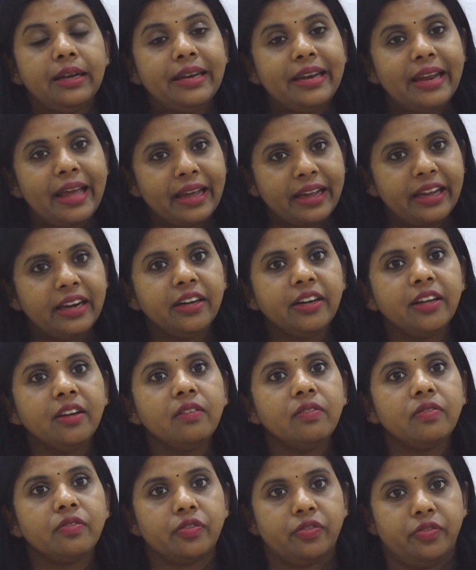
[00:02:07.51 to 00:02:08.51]

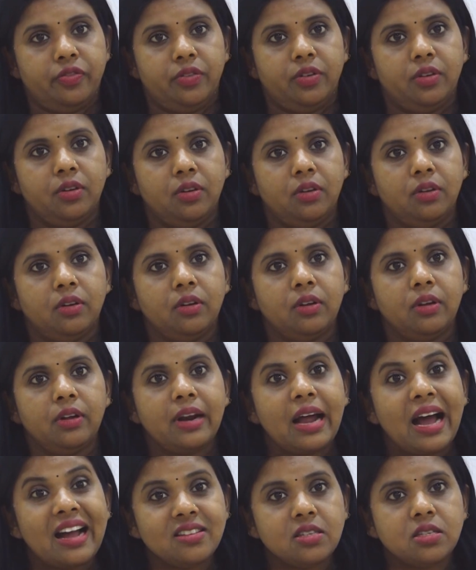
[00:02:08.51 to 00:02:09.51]
नेगेटिव
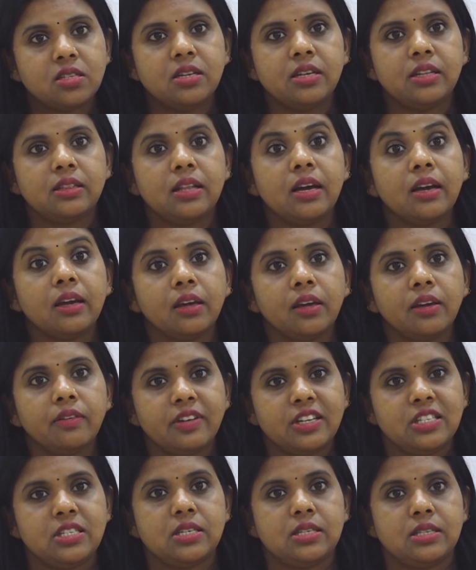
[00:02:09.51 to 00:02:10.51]
राजनेता की
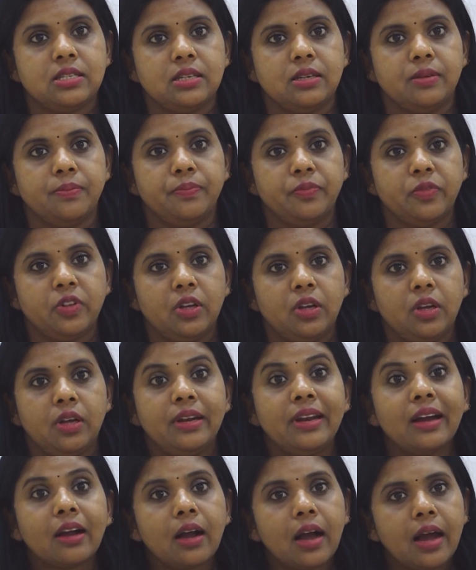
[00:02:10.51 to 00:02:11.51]
वजह से
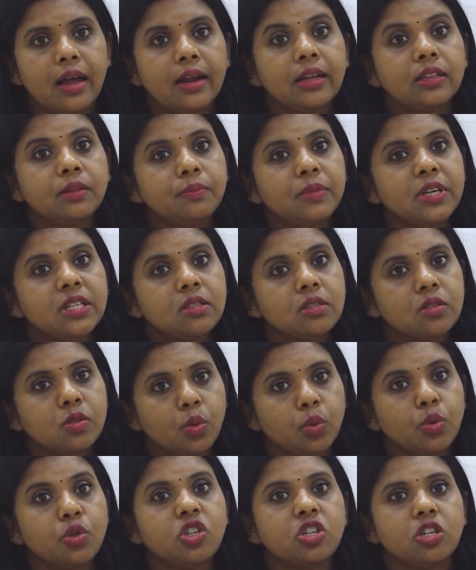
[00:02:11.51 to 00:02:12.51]
नकारात्मक
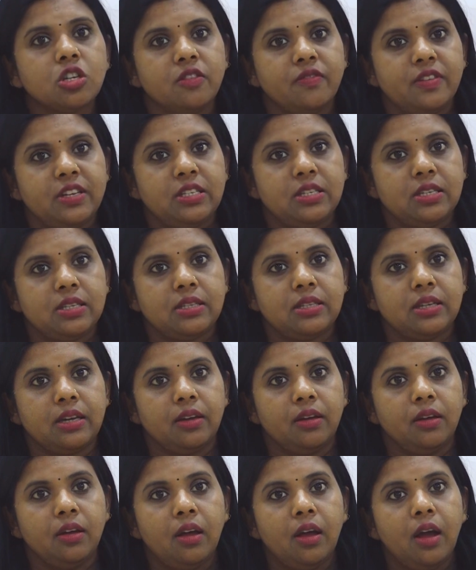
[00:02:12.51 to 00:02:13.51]
सोच की वजह
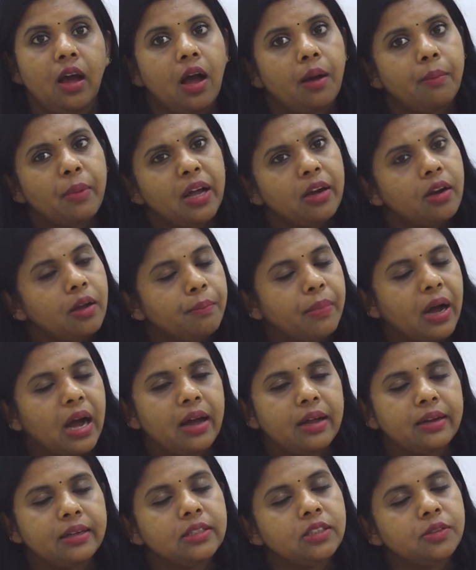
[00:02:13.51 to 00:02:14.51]
से हमारा
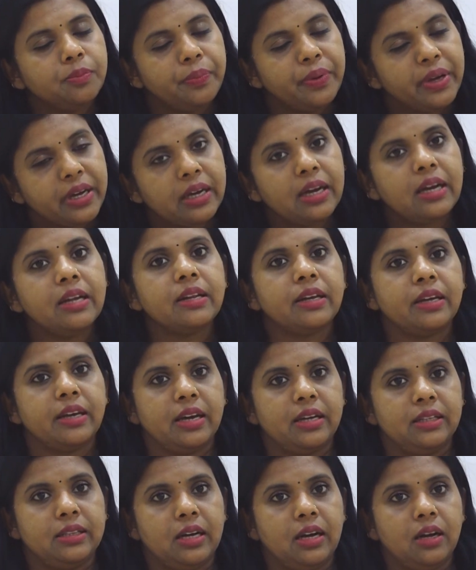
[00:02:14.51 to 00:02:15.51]
भारत बिखर
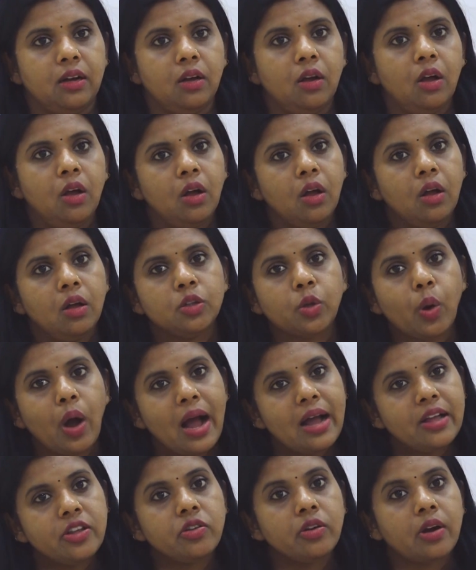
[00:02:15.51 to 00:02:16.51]
गया था तो
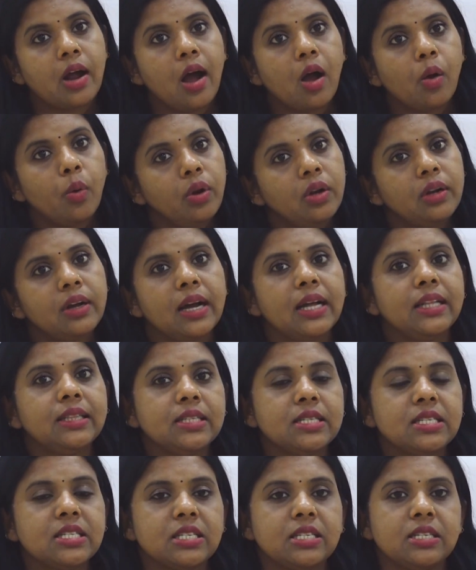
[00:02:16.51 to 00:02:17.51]
आज राहुल
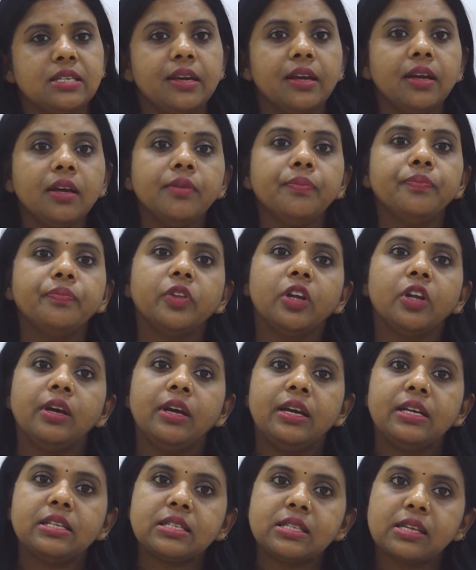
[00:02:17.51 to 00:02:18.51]
गांधी जी ने
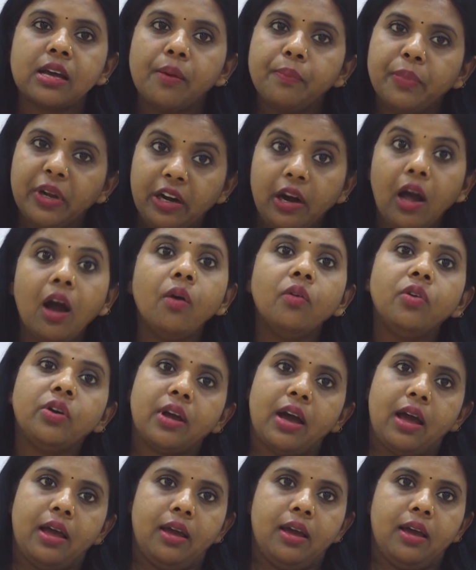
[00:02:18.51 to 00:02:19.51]
इसका बीड़ा
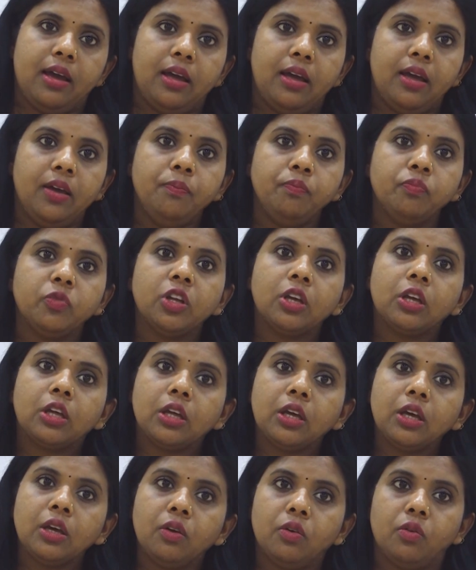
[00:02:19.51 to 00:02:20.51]
उठाया है
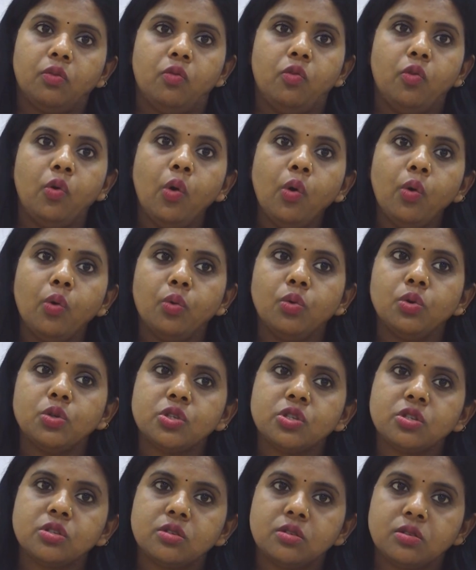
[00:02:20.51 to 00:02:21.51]
कि वो
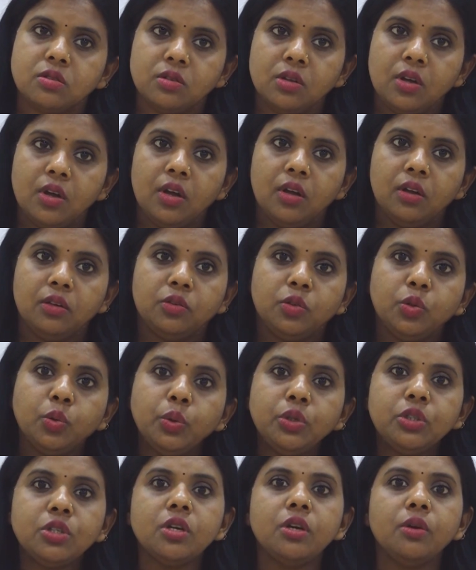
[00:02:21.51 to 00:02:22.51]
उस
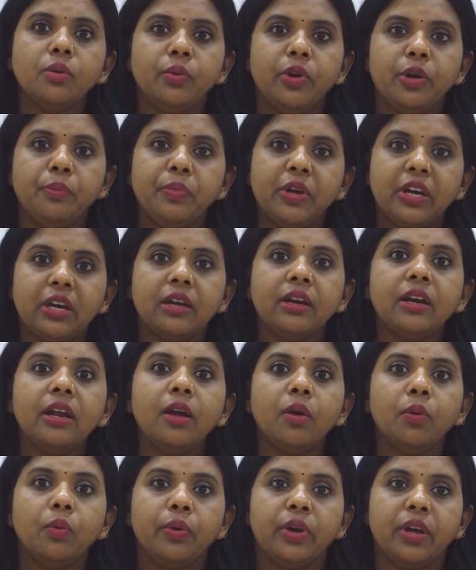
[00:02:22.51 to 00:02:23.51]
टूटे हुए
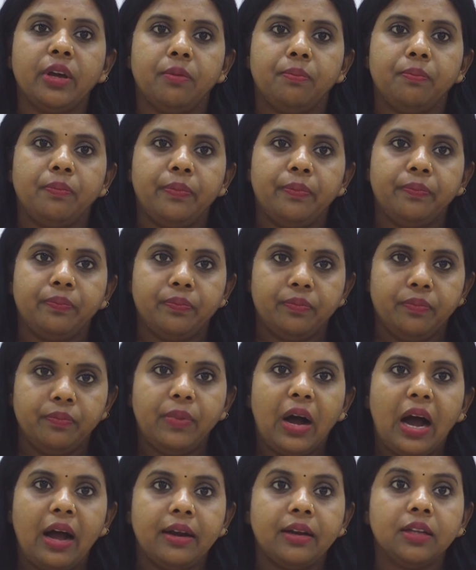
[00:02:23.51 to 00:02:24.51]
बिखरे हुए
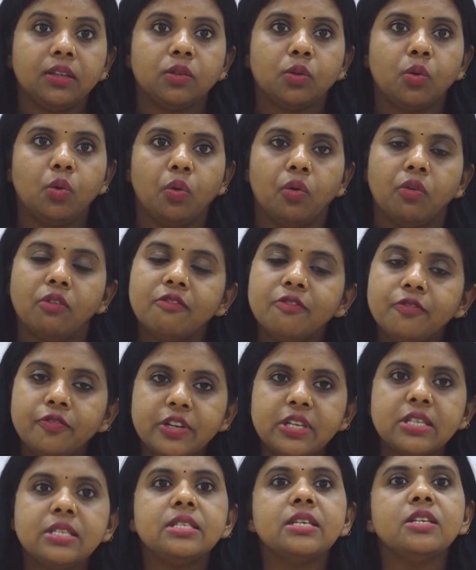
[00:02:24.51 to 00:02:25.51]
भारत को
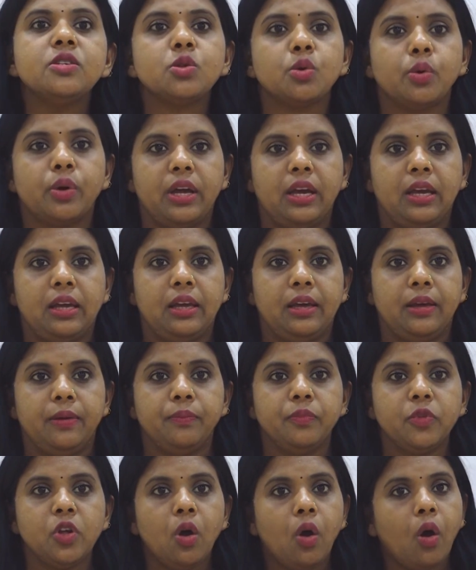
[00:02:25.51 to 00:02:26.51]
फिर से जोड़ेंगे
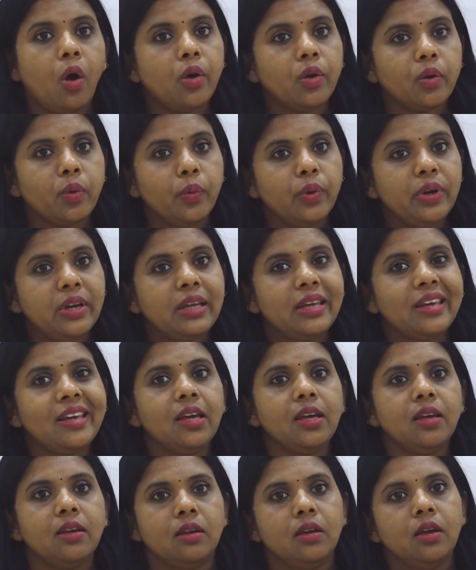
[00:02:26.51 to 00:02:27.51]
और
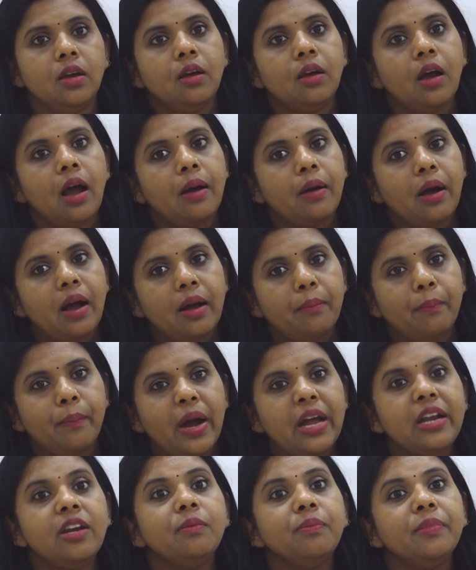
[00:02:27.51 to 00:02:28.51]
उनकी
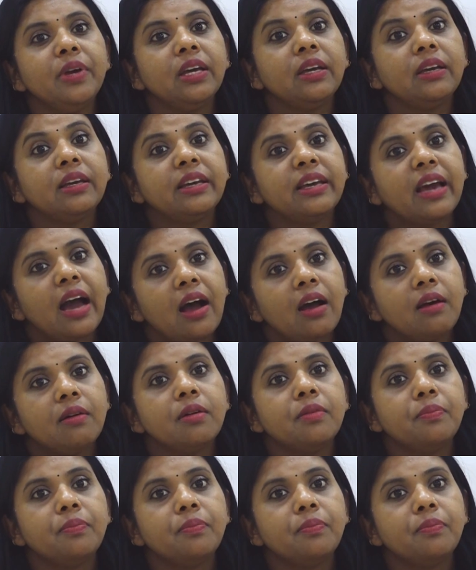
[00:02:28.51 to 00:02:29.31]
मन में क्या